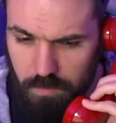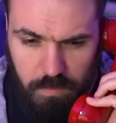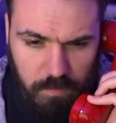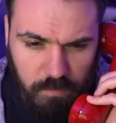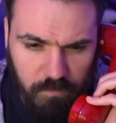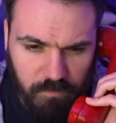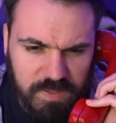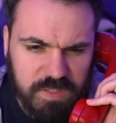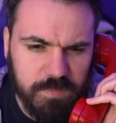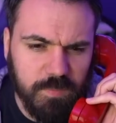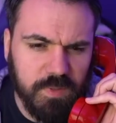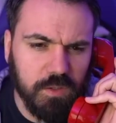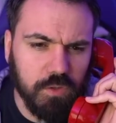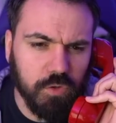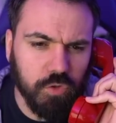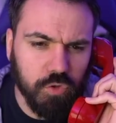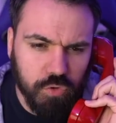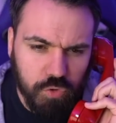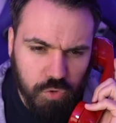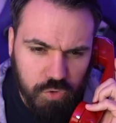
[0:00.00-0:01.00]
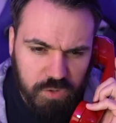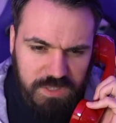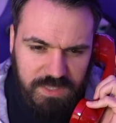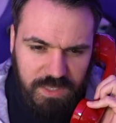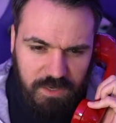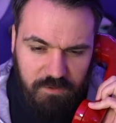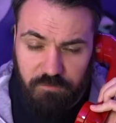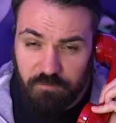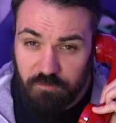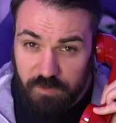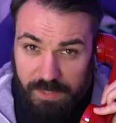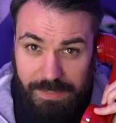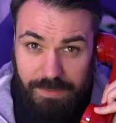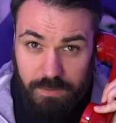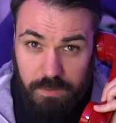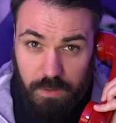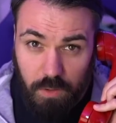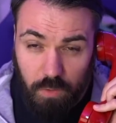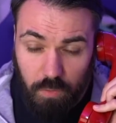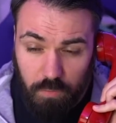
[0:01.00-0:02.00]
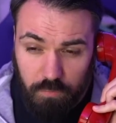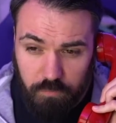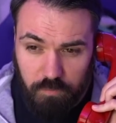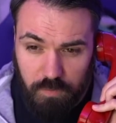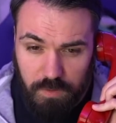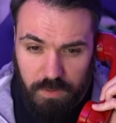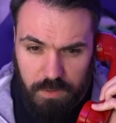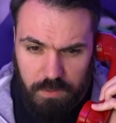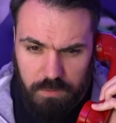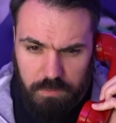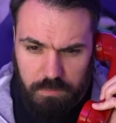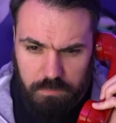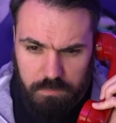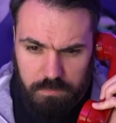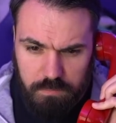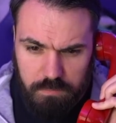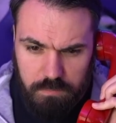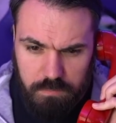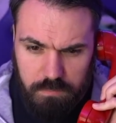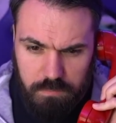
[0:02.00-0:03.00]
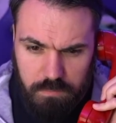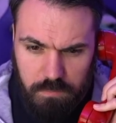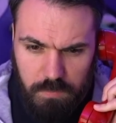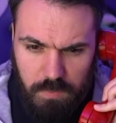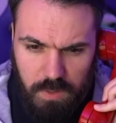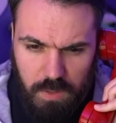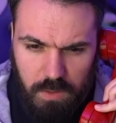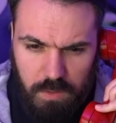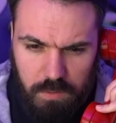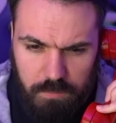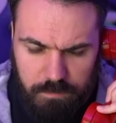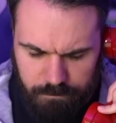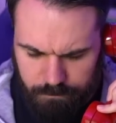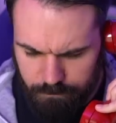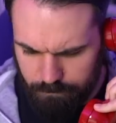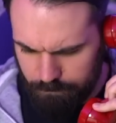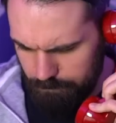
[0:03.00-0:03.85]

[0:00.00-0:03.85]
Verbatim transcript: Was mein größter Fehlkauf war? Hm.